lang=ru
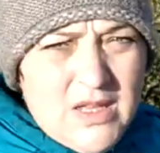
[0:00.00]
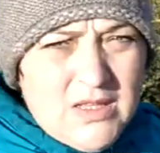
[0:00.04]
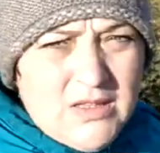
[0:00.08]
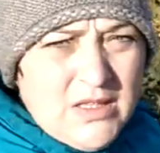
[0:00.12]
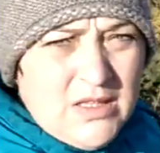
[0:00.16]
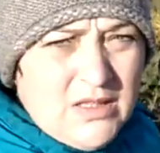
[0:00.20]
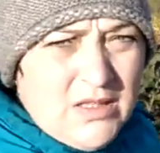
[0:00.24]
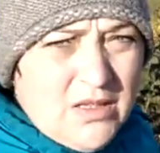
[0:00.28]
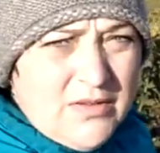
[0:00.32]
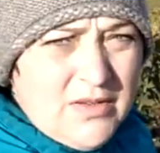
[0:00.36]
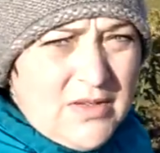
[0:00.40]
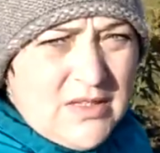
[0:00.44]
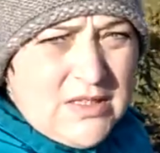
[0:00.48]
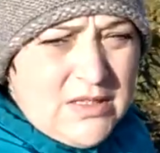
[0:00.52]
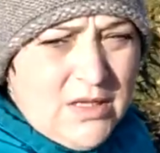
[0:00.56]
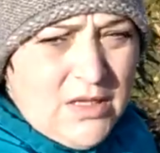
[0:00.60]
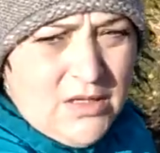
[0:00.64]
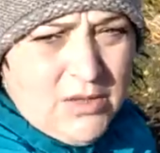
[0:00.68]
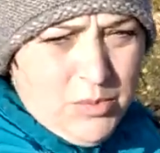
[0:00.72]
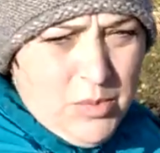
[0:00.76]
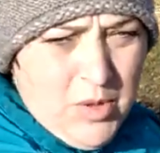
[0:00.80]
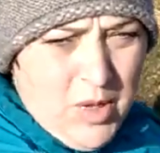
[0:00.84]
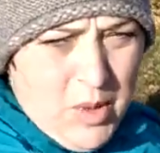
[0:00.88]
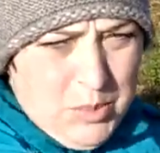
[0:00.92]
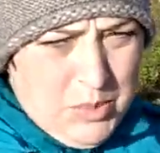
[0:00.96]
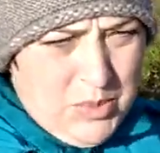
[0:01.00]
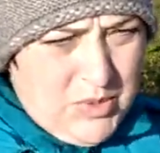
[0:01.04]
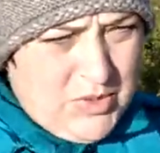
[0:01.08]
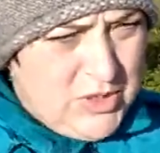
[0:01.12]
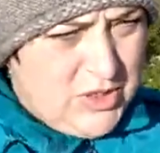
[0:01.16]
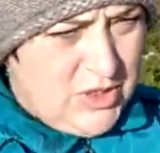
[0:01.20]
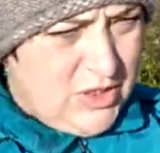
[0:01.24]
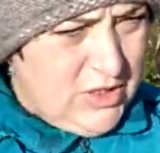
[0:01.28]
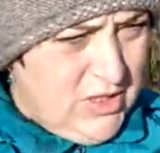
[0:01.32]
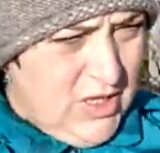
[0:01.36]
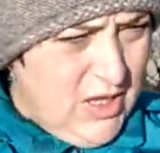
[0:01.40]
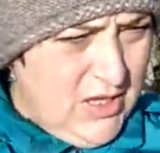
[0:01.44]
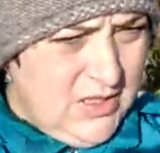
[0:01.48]
от этого столба
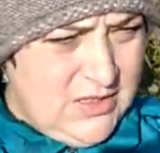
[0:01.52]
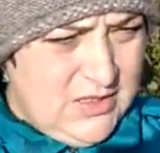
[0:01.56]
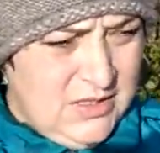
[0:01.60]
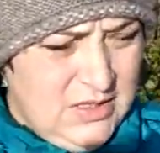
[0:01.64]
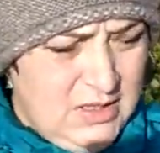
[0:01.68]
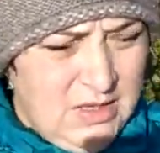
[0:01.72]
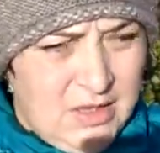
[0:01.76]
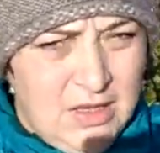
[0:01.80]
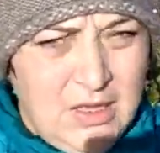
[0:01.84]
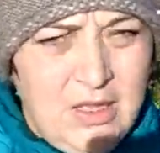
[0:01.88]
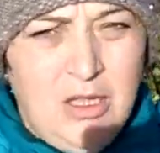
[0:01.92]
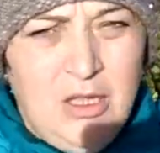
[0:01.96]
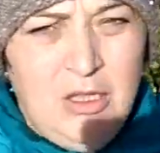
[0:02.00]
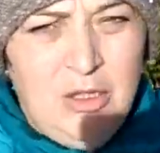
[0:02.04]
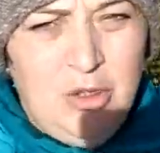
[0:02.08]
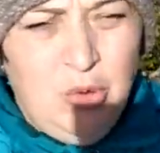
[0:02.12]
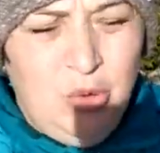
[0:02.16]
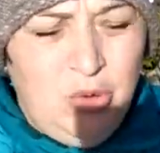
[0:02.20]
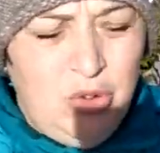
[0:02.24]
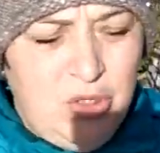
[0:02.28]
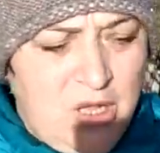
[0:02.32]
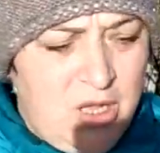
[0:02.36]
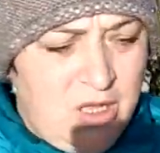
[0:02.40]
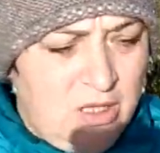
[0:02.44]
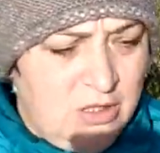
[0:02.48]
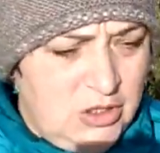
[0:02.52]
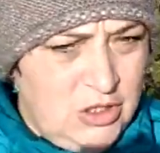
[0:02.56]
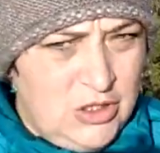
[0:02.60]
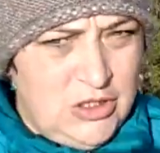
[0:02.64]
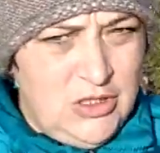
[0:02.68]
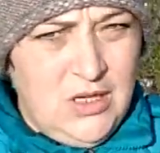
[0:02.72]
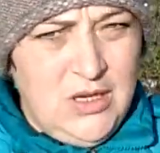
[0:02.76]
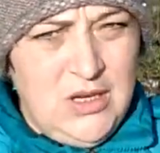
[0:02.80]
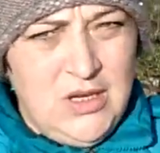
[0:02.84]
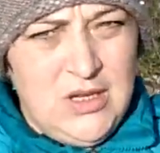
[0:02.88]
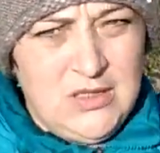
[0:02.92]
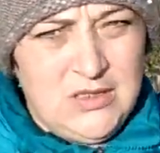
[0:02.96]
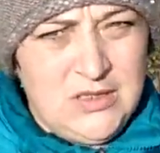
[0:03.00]
посчитать, туда
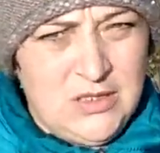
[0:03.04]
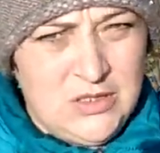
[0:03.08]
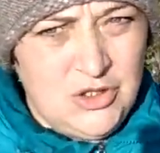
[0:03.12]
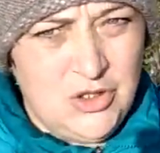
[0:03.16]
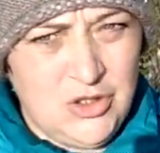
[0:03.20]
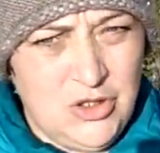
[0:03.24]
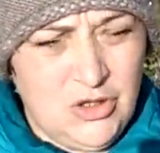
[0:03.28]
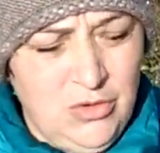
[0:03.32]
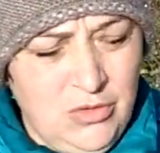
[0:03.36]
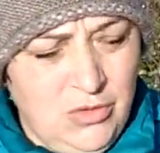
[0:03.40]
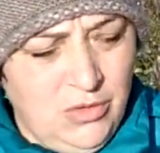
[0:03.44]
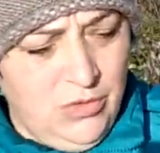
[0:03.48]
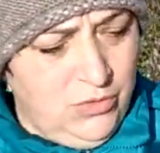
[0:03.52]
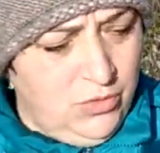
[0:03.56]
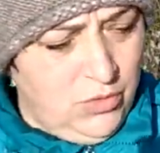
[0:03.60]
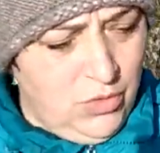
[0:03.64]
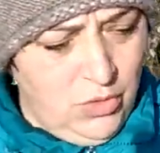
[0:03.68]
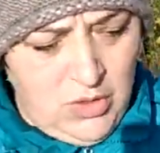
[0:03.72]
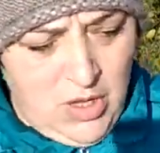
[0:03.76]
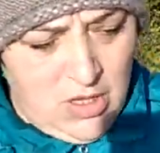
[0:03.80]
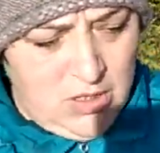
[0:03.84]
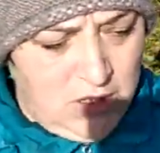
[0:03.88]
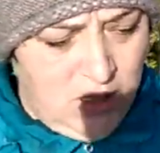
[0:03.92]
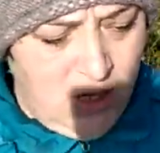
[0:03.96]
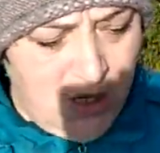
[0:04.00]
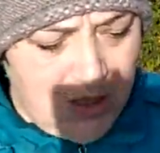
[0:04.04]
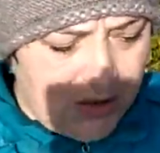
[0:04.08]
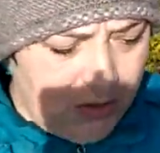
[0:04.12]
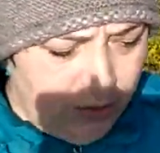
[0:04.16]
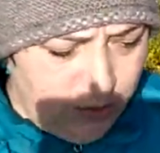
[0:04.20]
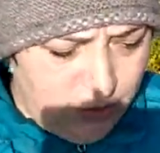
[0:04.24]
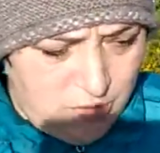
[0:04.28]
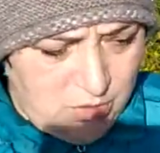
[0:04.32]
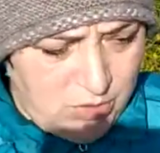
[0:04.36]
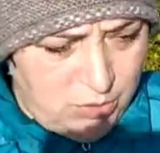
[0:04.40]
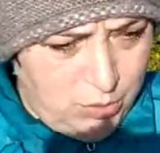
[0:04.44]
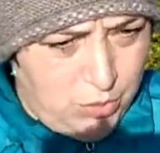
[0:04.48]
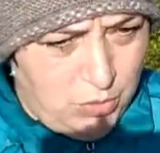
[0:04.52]
14 шагов, то как раз
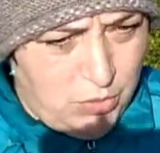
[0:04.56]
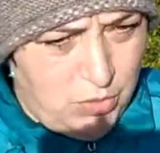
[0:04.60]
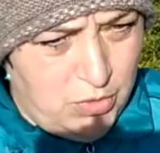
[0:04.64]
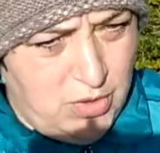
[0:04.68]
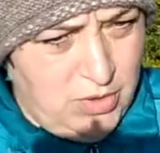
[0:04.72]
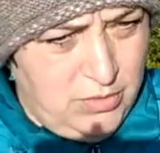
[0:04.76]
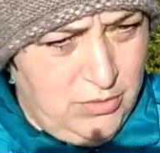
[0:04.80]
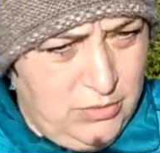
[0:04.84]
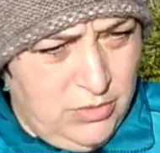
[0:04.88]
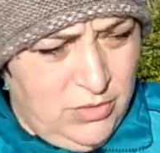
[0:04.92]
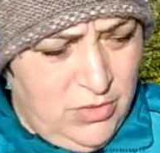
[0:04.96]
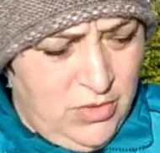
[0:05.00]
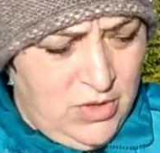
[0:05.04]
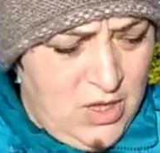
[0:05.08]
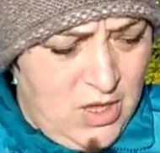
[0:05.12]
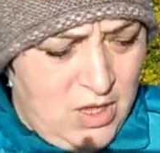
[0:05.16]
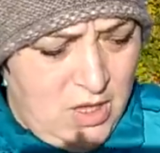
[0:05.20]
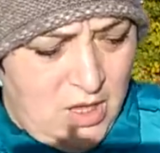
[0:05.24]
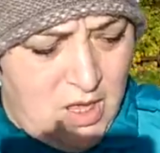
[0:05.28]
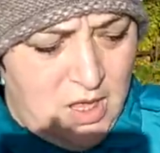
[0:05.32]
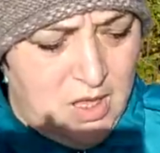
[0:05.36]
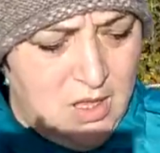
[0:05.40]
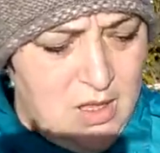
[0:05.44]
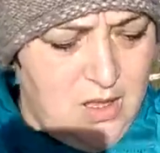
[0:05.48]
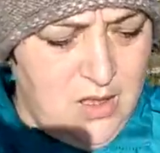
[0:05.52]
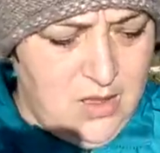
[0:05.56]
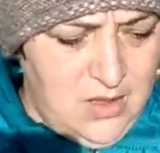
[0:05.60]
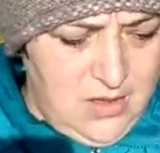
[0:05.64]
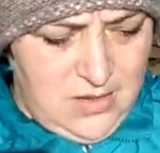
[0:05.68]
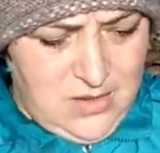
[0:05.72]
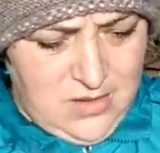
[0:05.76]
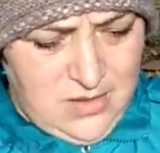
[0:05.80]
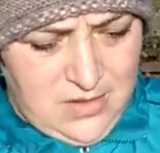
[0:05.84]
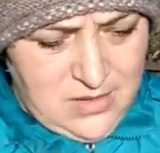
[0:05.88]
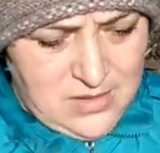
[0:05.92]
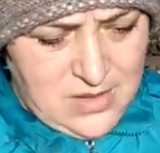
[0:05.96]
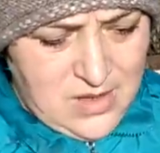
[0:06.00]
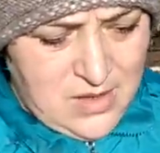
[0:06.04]
будет поровну. А
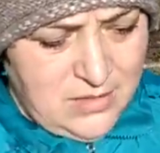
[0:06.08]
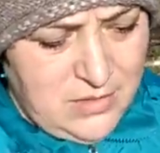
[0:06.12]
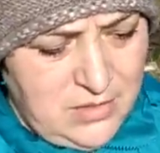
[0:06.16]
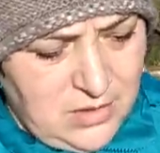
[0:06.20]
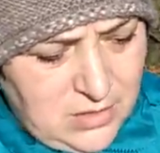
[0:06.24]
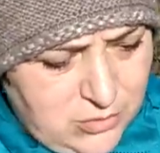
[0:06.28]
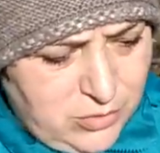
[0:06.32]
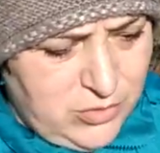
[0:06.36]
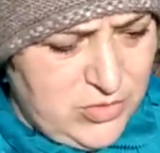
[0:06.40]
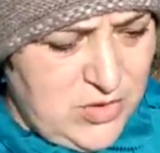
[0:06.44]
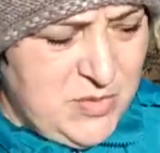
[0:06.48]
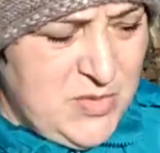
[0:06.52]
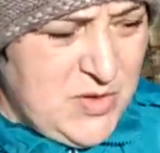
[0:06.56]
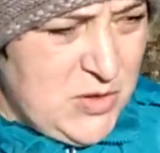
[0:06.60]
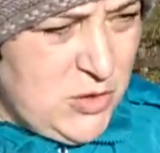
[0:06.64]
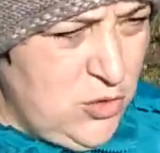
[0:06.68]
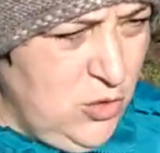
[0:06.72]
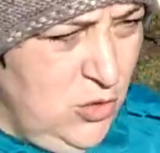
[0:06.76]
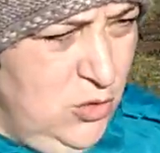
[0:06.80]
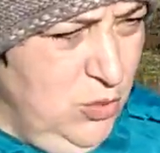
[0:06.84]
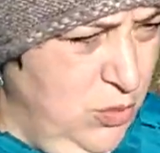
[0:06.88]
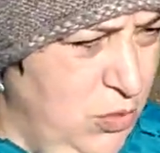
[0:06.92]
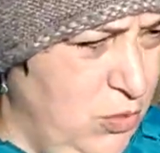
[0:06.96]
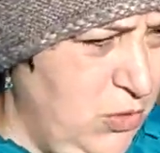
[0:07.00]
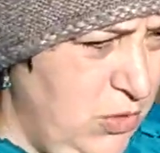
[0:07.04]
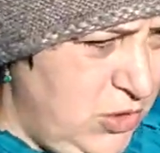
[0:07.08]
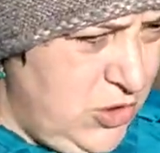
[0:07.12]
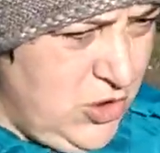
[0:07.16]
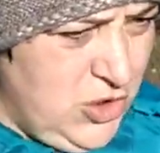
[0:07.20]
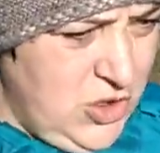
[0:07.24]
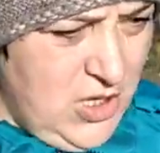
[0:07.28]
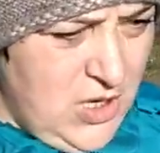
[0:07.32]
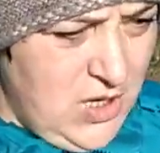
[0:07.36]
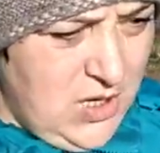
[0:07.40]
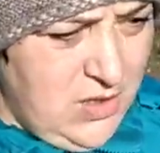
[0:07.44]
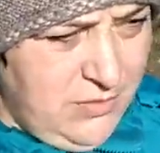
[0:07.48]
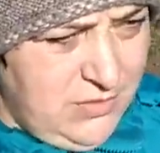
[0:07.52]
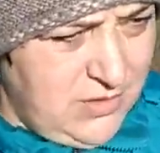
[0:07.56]
она говорит, так у тебя что то больше.
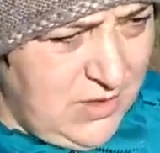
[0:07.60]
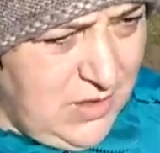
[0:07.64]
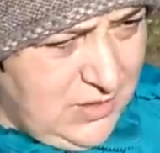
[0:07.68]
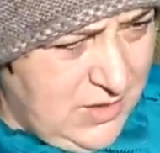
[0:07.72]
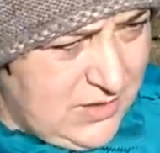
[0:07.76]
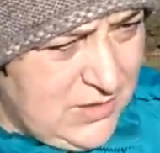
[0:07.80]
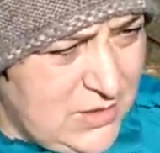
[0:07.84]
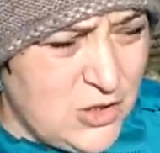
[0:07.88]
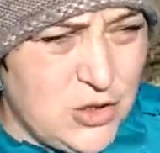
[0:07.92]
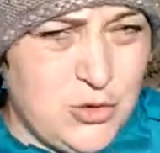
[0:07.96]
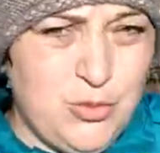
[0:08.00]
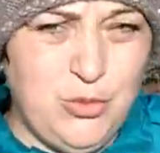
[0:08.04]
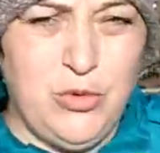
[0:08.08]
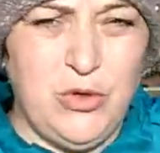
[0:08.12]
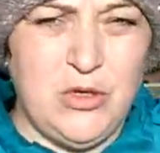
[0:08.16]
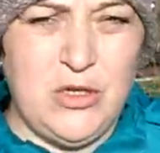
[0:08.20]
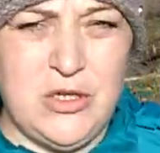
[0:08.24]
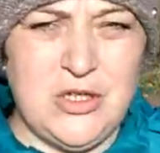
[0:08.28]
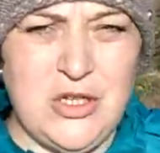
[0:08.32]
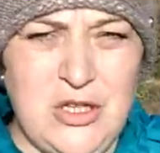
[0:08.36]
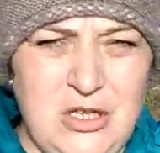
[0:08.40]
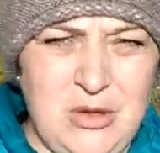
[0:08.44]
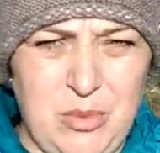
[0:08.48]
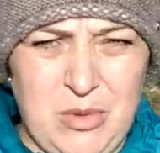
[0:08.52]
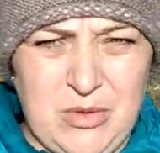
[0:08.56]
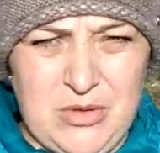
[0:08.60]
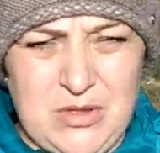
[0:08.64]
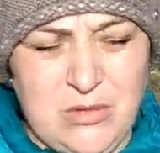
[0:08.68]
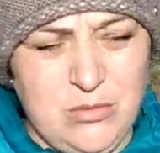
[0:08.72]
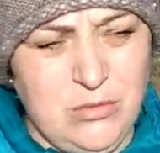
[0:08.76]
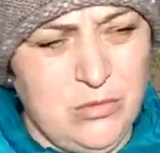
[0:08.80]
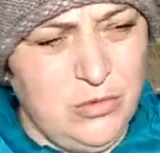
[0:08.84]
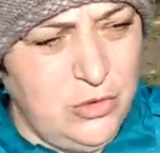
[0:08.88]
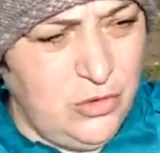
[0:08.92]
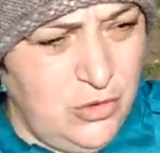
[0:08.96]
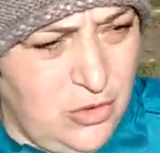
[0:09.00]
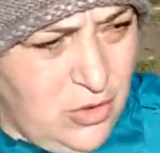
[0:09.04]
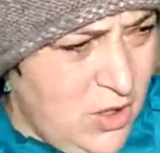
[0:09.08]
Я говорю, так это же больше не
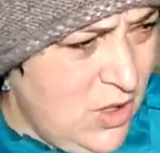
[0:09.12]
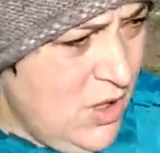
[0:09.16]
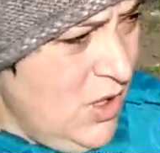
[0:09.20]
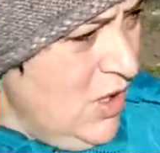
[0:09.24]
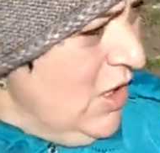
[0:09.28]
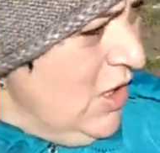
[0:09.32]
потому, что